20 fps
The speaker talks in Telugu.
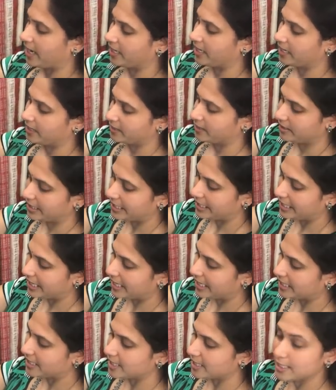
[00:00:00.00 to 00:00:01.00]
అండ్ ఈ
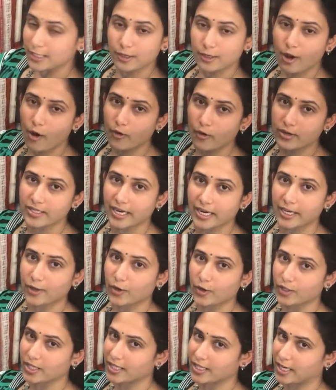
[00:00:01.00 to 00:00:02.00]
ఎడ్జెస్ అవుట్
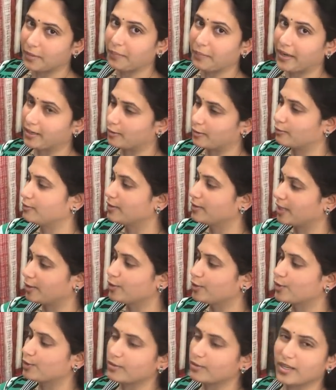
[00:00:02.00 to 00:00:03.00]
సైడ్కి వచ్చేటట్టు
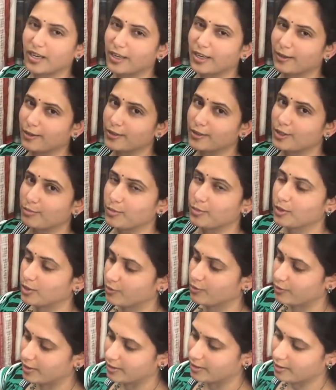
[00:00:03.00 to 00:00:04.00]
పెట్టుకుంటాను చూడడానికి కొంచెం
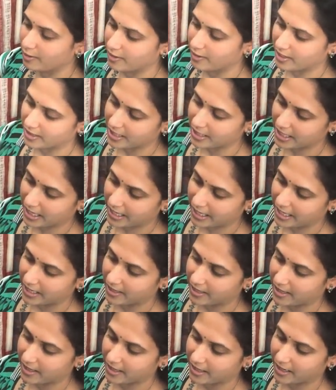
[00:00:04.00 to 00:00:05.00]
బ్యూటిఫుల్గా ఉంటుంది ఇక్కడ
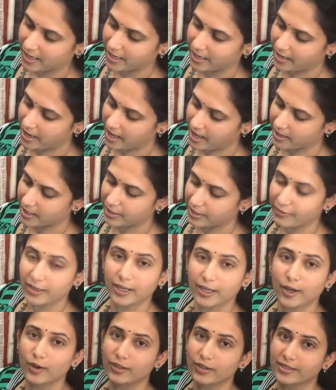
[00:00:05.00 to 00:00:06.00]
ఏంటంటే ఇలా
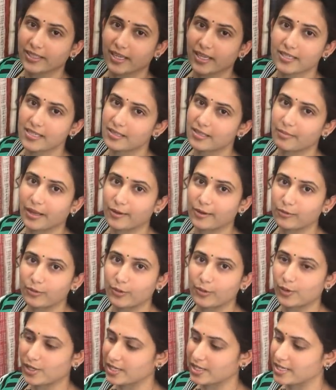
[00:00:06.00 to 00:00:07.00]
అన్ఈవెన్గా వచ్చేస్తుంది మనం
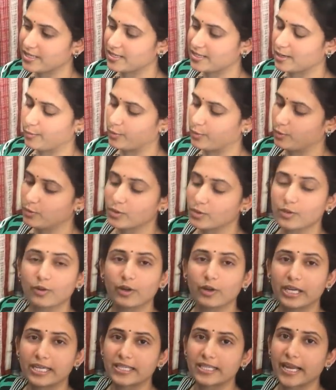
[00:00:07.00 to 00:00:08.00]
ఫోల్డ్ చేసినప్పుడు సో
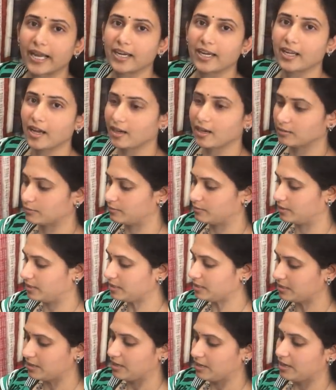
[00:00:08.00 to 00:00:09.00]
ఇటు సైడ్
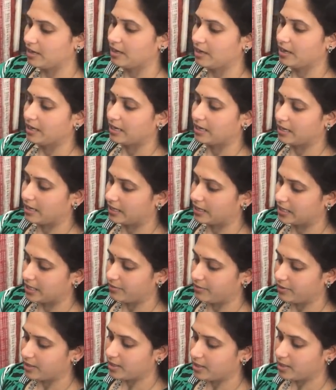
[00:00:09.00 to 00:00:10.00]
కాకుండా ఇలా
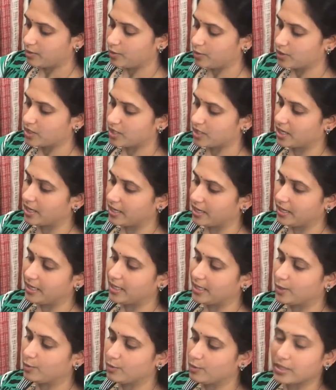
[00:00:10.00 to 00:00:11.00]
ఈవెన్గా వచ్చే ఈ
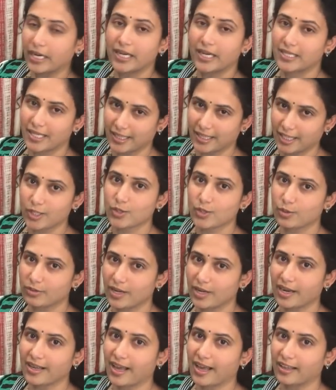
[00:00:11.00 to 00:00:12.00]
టూ సైడ్స్ అయితే
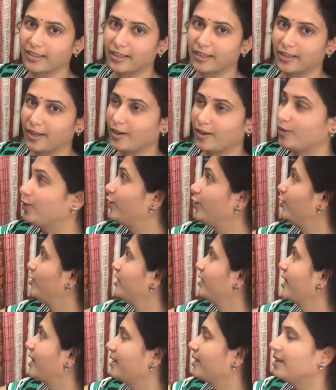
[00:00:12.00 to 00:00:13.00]
చూడ్డానికి అందంగా
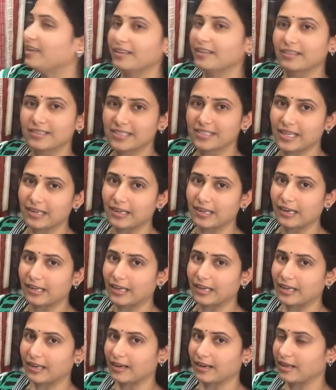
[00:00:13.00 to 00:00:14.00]
ఉంటుంది అని
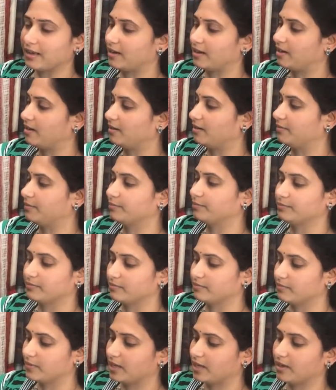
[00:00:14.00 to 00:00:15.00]
జనరల్గా ఇలా
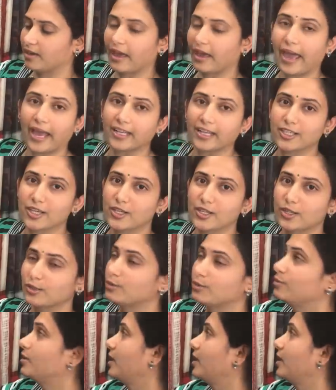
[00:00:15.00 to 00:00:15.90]
హ్యాంగ్ చేస్తూ